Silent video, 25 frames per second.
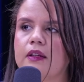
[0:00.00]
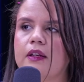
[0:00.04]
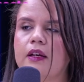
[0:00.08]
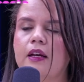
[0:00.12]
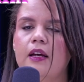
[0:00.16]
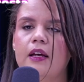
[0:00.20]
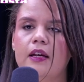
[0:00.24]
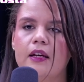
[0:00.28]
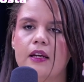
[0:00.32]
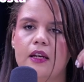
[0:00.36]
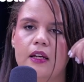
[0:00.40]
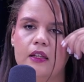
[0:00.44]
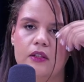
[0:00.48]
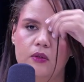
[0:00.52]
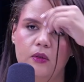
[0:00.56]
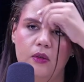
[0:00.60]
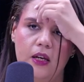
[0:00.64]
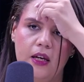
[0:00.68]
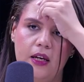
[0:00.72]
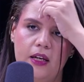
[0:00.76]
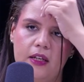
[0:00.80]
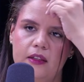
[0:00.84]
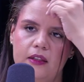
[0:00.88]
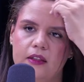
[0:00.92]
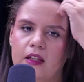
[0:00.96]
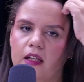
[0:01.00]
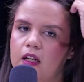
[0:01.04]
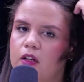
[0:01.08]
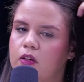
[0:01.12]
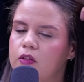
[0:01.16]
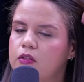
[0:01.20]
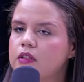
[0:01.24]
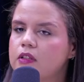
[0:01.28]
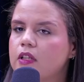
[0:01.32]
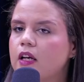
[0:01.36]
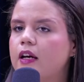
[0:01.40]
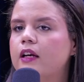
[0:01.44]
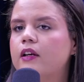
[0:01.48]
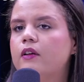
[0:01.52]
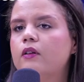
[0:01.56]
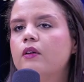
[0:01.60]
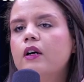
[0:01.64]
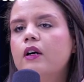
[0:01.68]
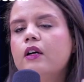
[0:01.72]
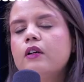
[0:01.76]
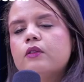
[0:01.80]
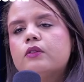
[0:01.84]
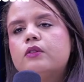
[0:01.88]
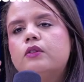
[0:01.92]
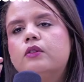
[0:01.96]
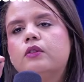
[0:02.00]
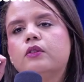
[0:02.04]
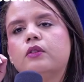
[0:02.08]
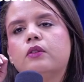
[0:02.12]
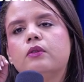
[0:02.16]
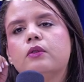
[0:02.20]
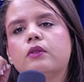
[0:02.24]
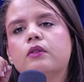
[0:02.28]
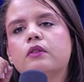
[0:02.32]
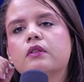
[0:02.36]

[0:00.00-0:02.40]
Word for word: que son la ah, gente que nos trajeron a nosotros